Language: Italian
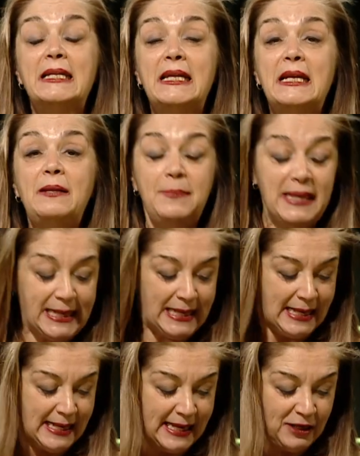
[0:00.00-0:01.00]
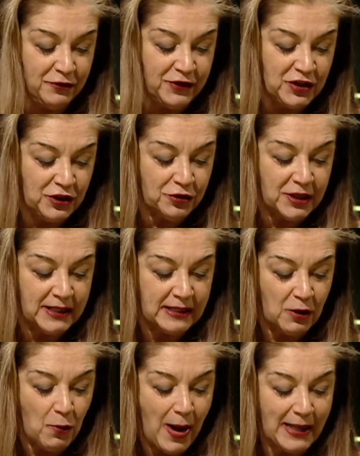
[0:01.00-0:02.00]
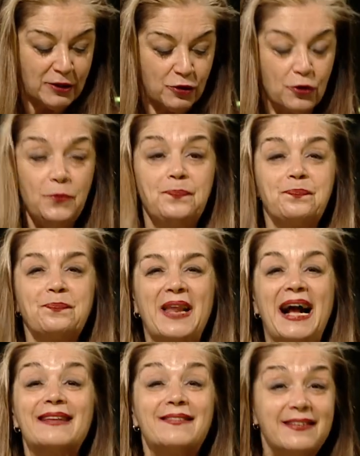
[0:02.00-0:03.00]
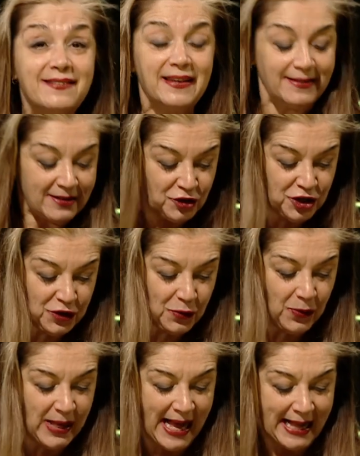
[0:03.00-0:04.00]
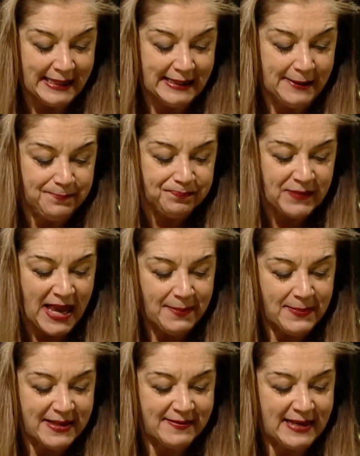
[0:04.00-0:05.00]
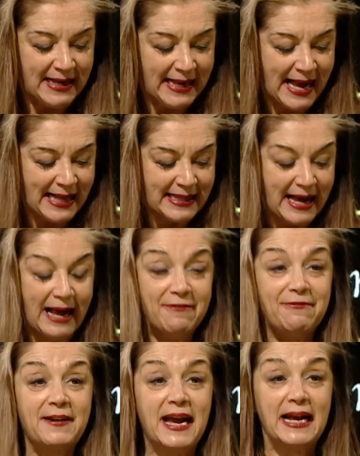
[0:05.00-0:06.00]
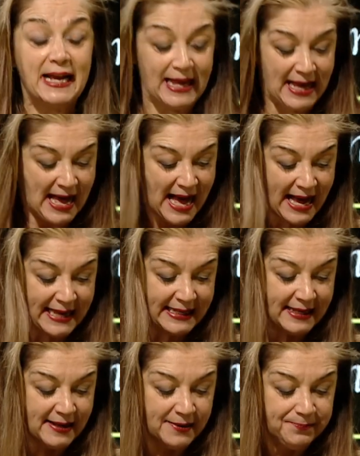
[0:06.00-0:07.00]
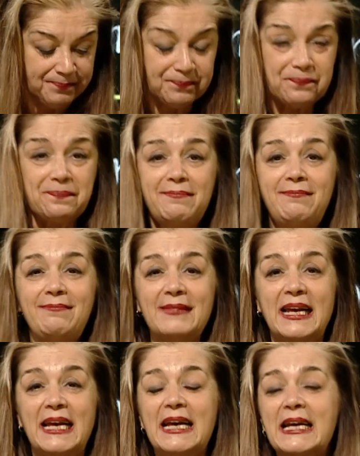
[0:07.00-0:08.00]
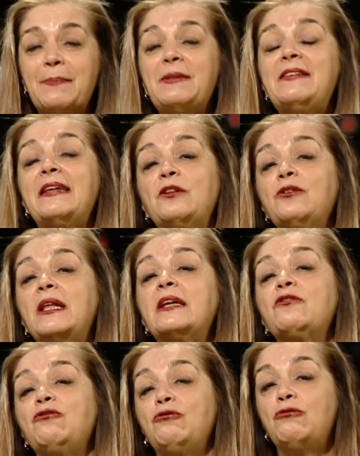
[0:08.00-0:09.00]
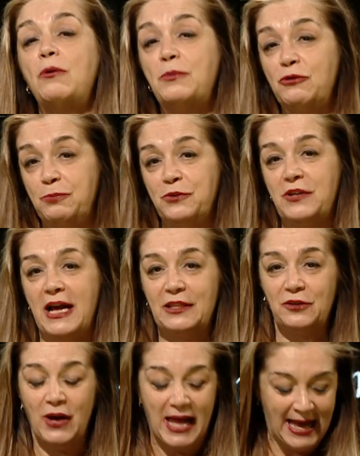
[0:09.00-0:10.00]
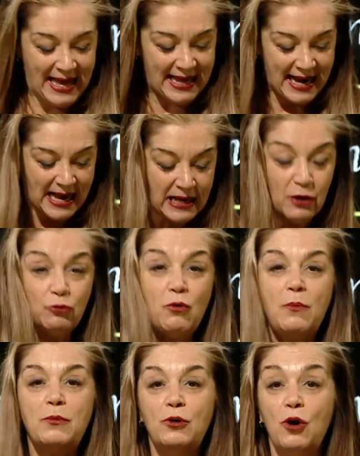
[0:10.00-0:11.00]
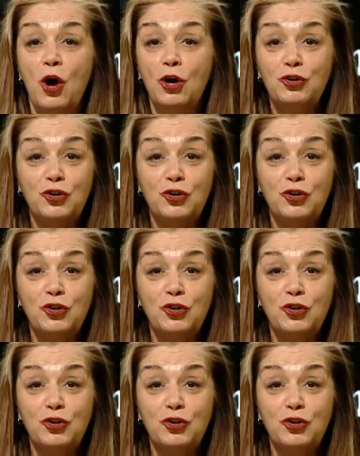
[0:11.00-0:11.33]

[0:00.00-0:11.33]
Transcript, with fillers: Nel 1934, a 65 anni, Emma si è legata a Frank Heiner, che pensate non era solo un uomo sposato, era anche un uomo